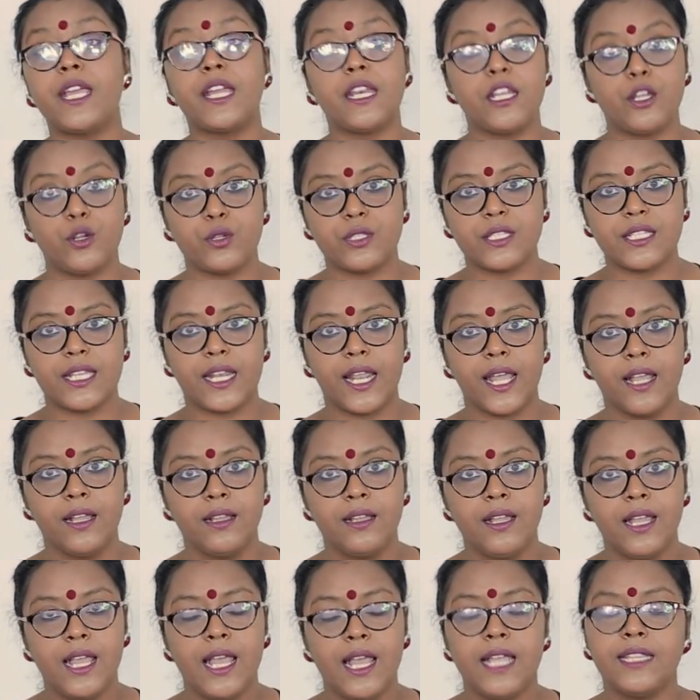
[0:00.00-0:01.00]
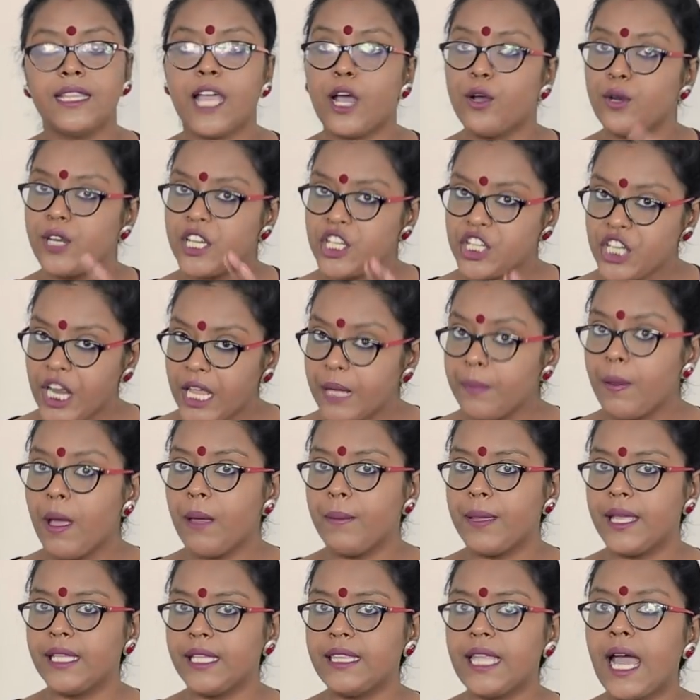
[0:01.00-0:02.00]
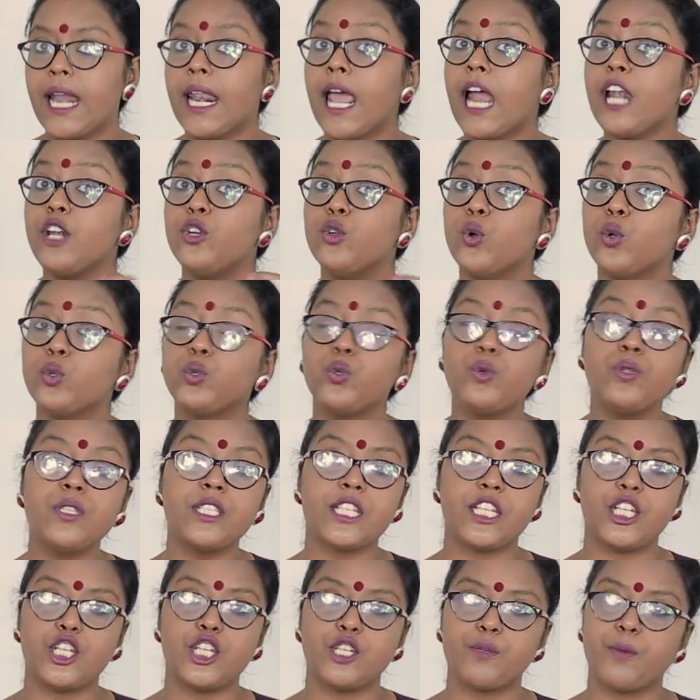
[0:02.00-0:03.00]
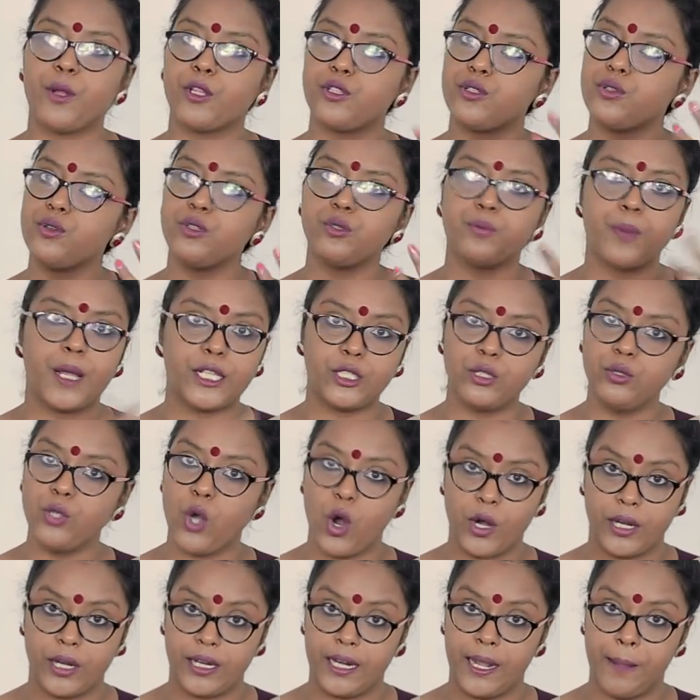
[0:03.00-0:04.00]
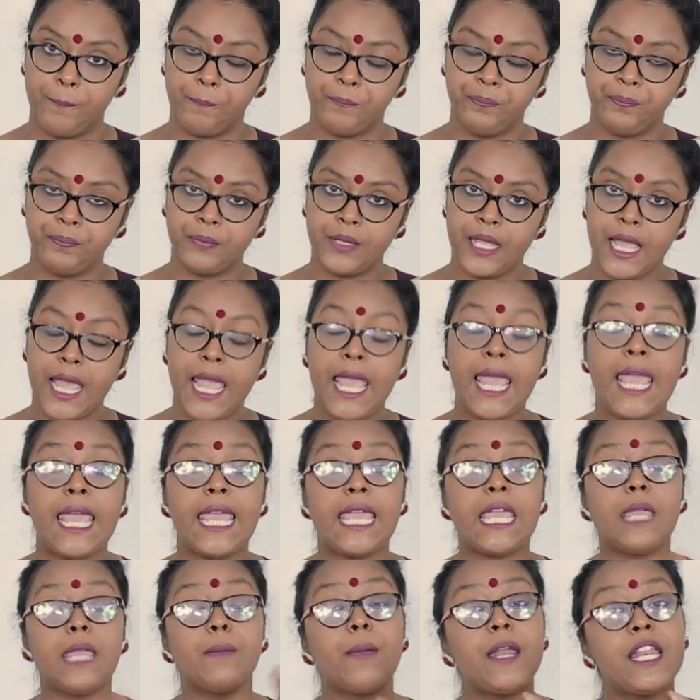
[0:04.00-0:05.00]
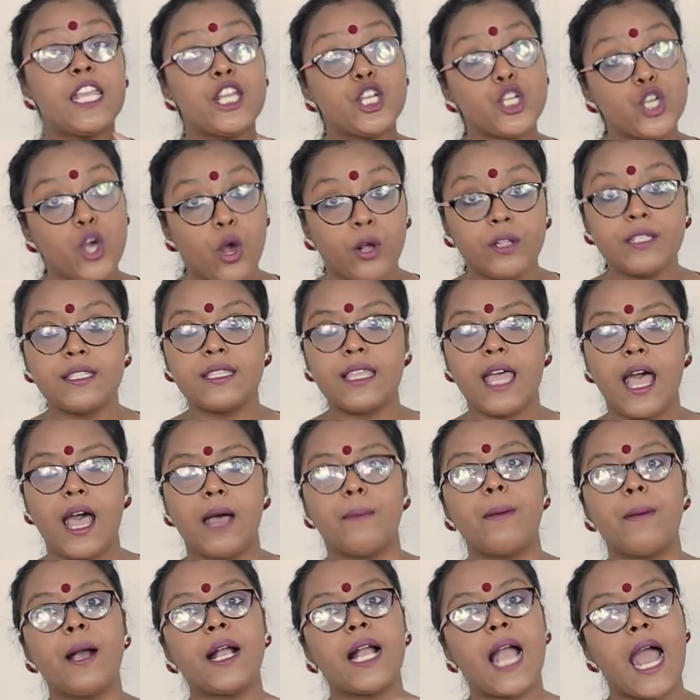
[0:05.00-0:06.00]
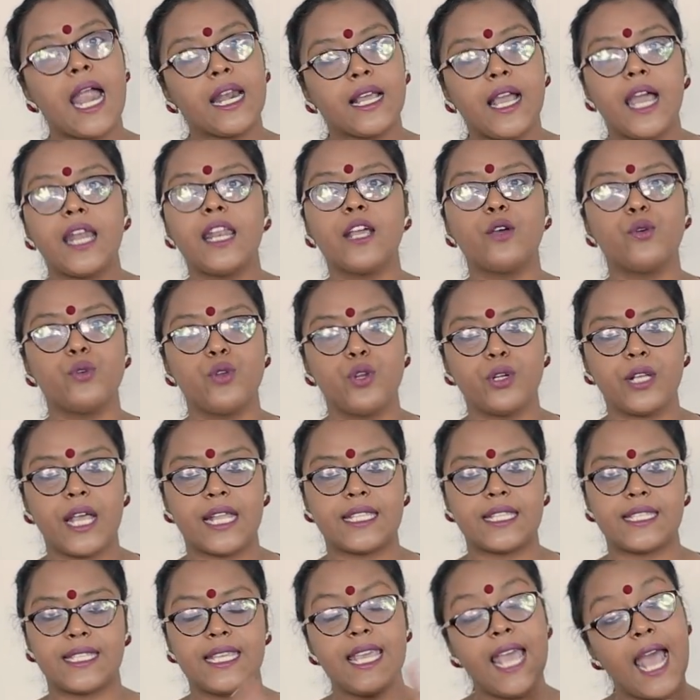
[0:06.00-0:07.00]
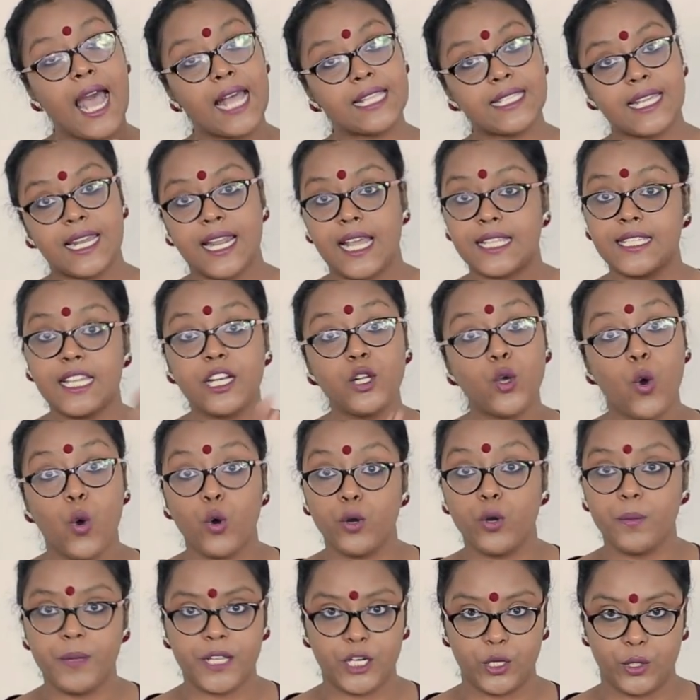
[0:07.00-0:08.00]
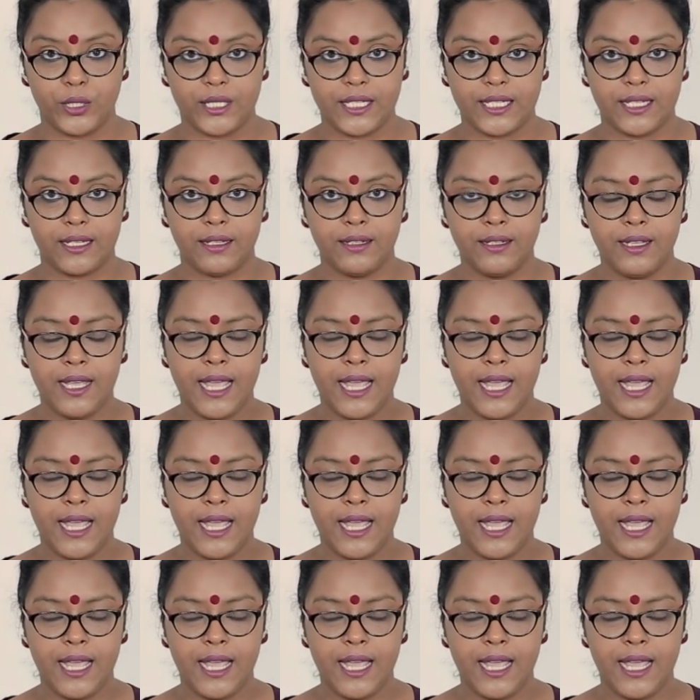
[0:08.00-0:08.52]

বিক্রি হচ্ছে না তাহলে সেইভাবে তারা নতুন জিনিসপত্র উৎপাদন করে না এবার এই সংস্থা বা কারখানাগুলোর কাছে হাজার হাজার কর্মী রয়েছে